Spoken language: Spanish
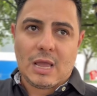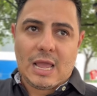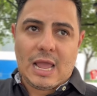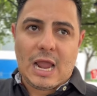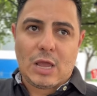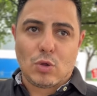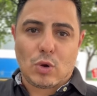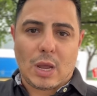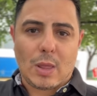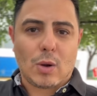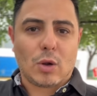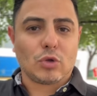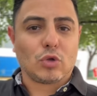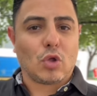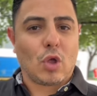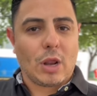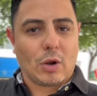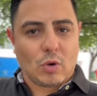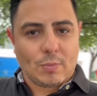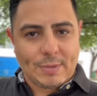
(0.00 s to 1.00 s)
educado
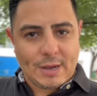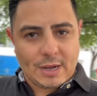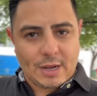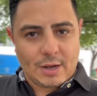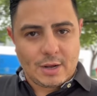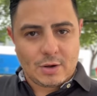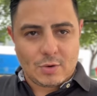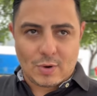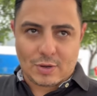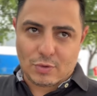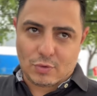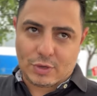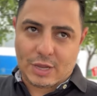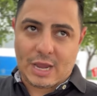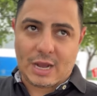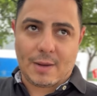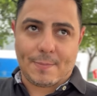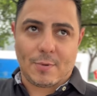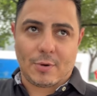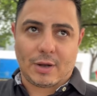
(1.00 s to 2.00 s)
cuando le conviene, cuando
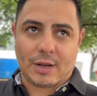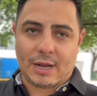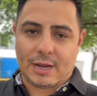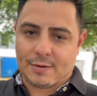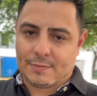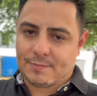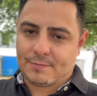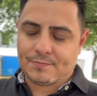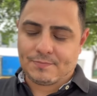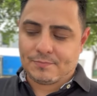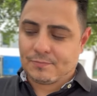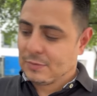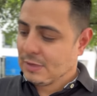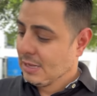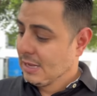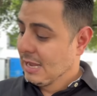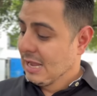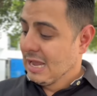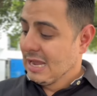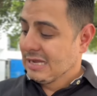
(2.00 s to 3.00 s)
quiere, porque
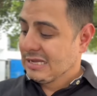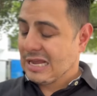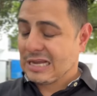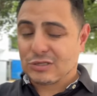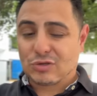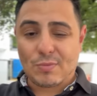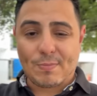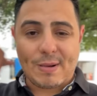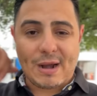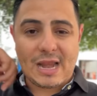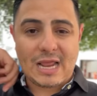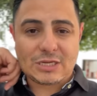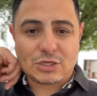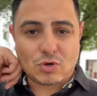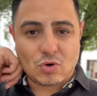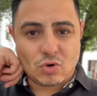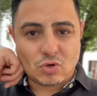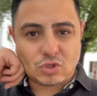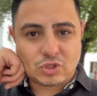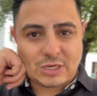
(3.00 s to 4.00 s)
ya son varias
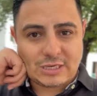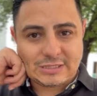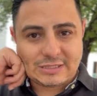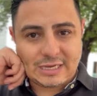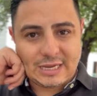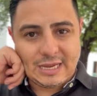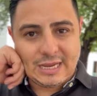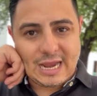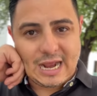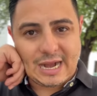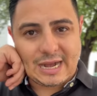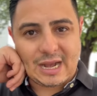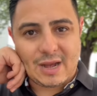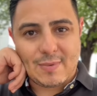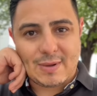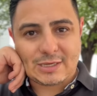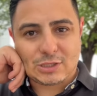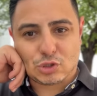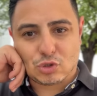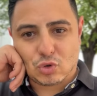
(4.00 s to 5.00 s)
cosas y ya
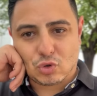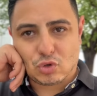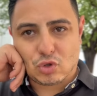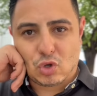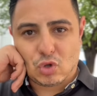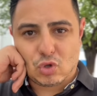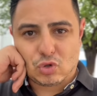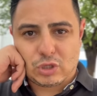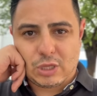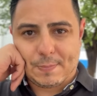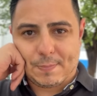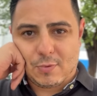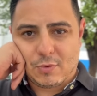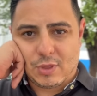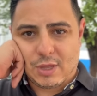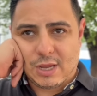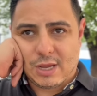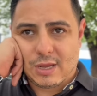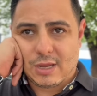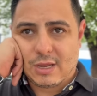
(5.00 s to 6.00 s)
rebasó todo tipo
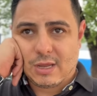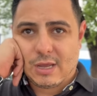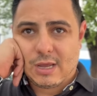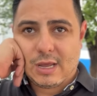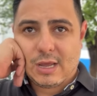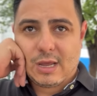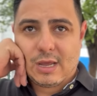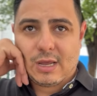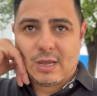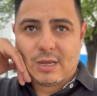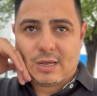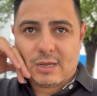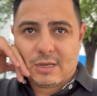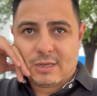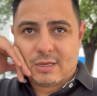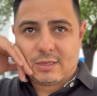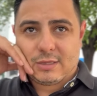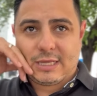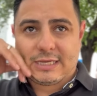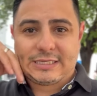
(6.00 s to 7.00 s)
de,
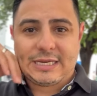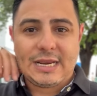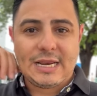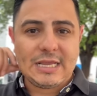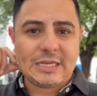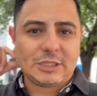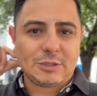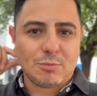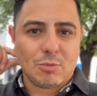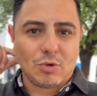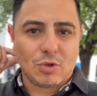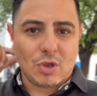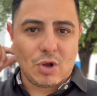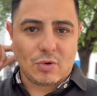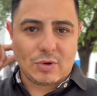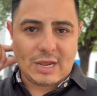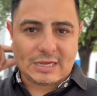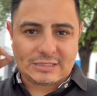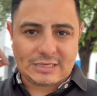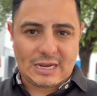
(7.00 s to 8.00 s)
cinismo de lo
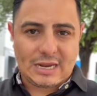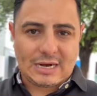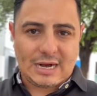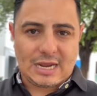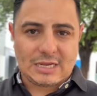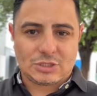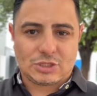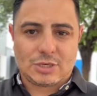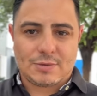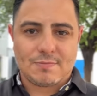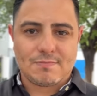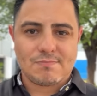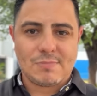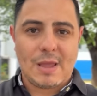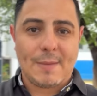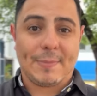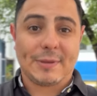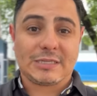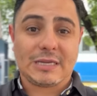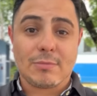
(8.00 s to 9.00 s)
que hace en la cancha.
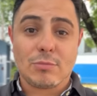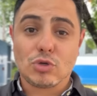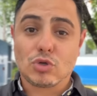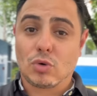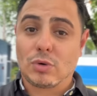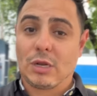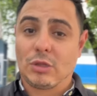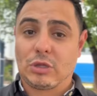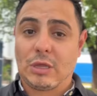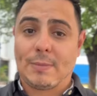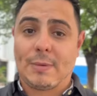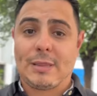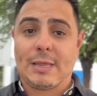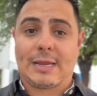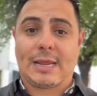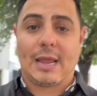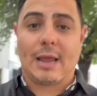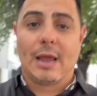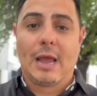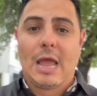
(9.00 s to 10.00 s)
Empezamos con el tema de que